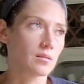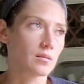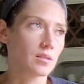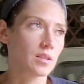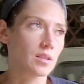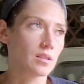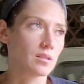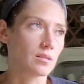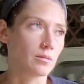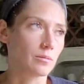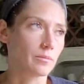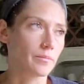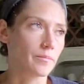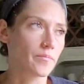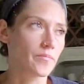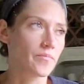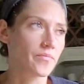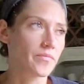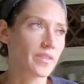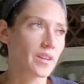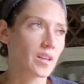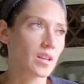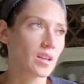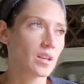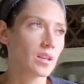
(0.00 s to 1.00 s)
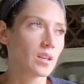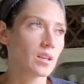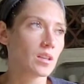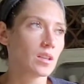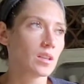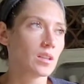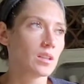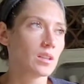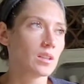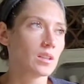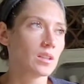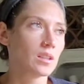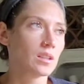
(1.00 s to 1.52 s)
Genau.
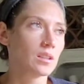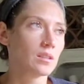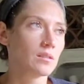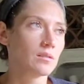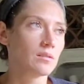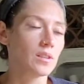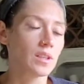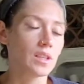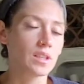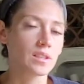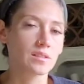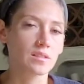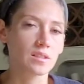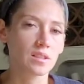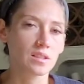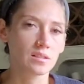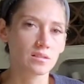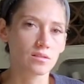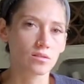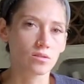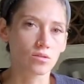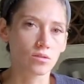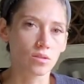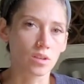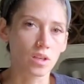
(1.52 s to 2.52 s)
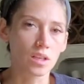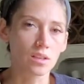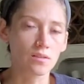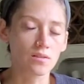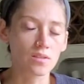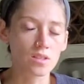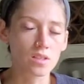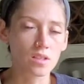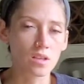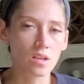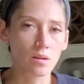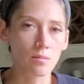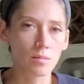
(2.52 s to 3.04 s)
Wer das Ganze schon kennt,
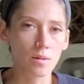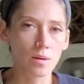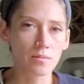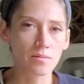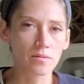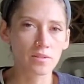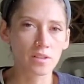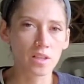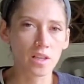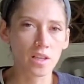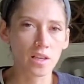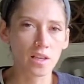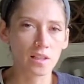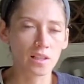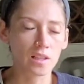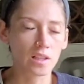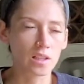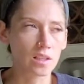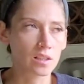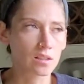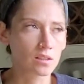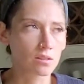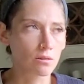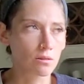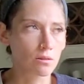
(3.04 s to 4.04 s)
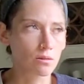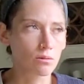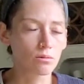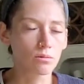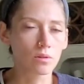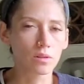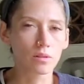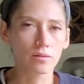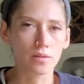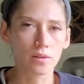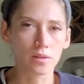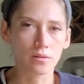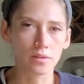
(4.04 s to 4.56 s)
was ich am Anfang erkläre, ihr könnt
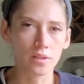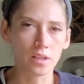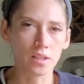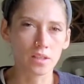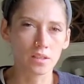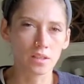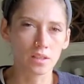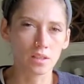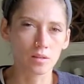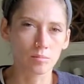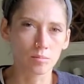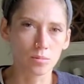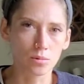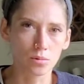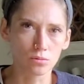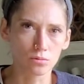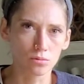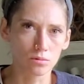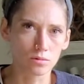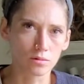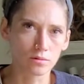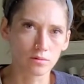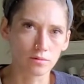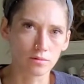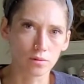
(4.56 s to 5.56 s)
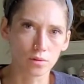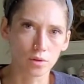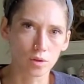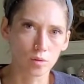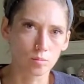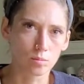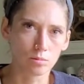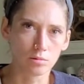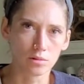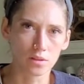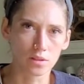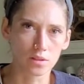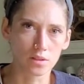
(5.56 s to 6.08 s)
ungefähr auf eineinhalb Minuten
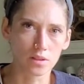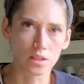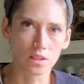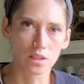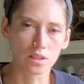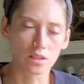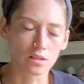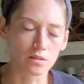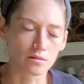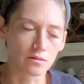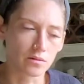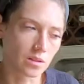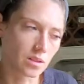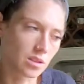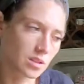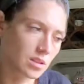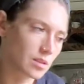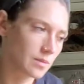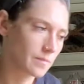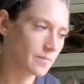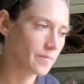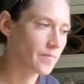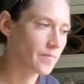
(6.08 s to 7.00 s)
vorspulen, dass ihr das wisst.